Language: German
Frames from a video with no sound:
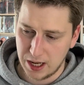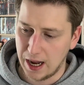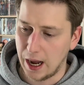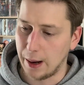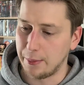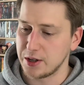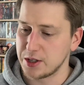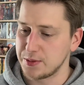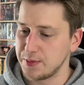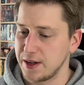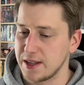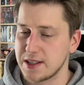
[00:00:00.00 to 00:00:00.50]

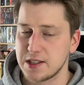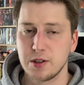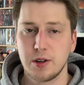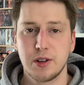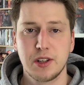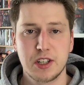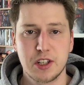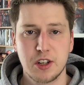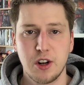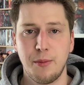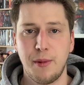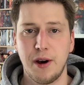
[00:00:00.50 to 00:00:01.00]
habe ich mir jetzt noch
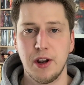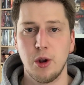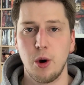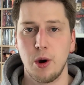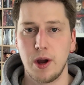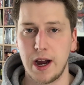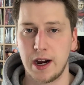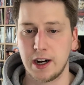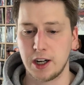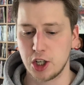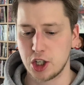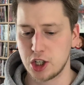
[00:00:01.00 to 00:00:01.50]
nicht nochmal
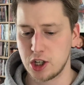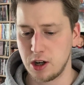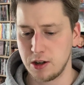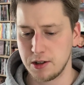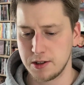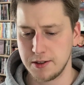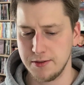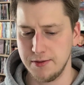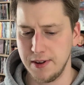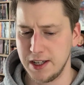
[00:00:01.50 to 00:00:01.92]
neu angeschaut.